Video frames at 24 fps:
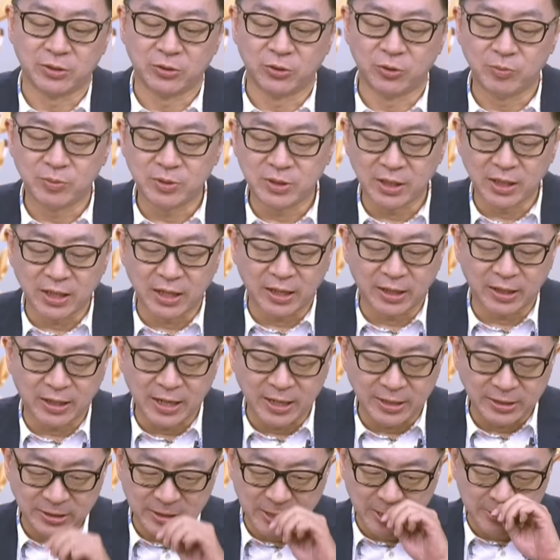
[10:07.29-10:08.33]
我们先来
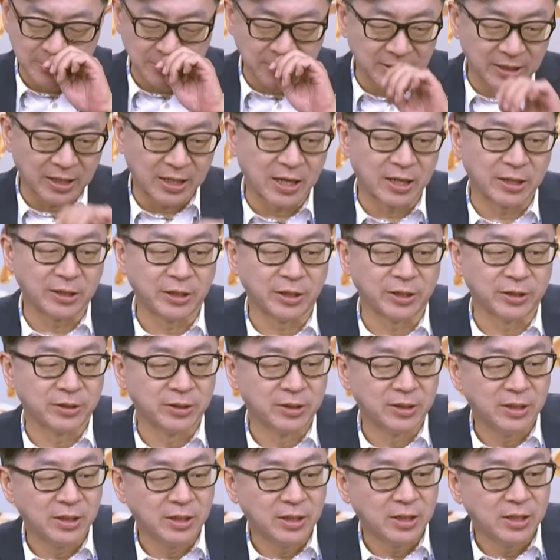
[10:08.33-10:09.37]
看一下这个概念，
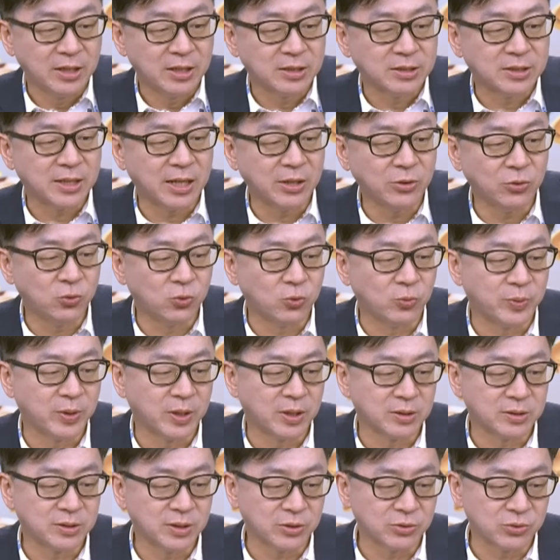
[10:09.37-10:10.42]
这张股
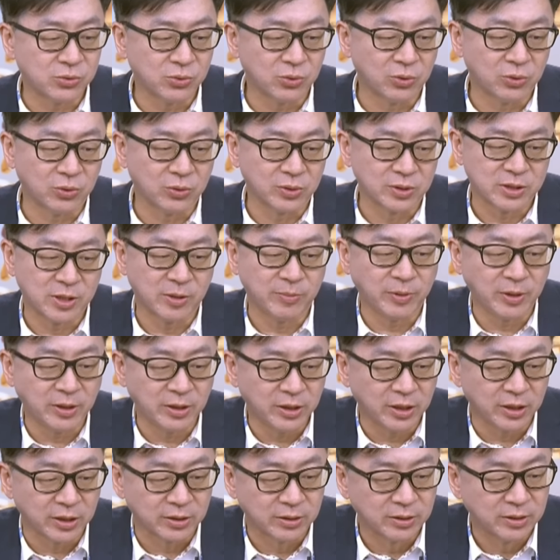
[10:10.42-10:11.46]
票叫做成
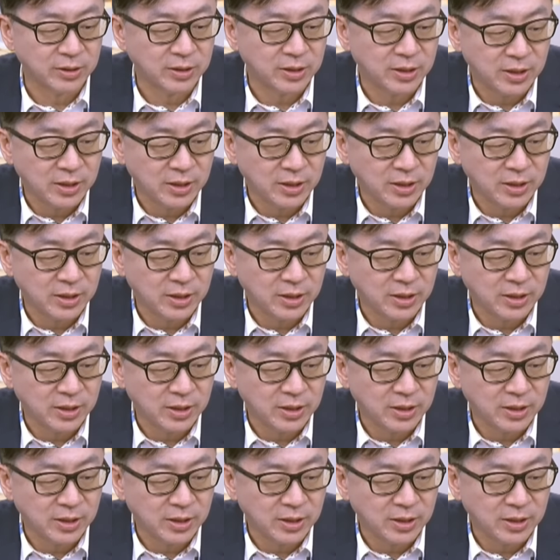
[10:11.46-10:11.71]
林店，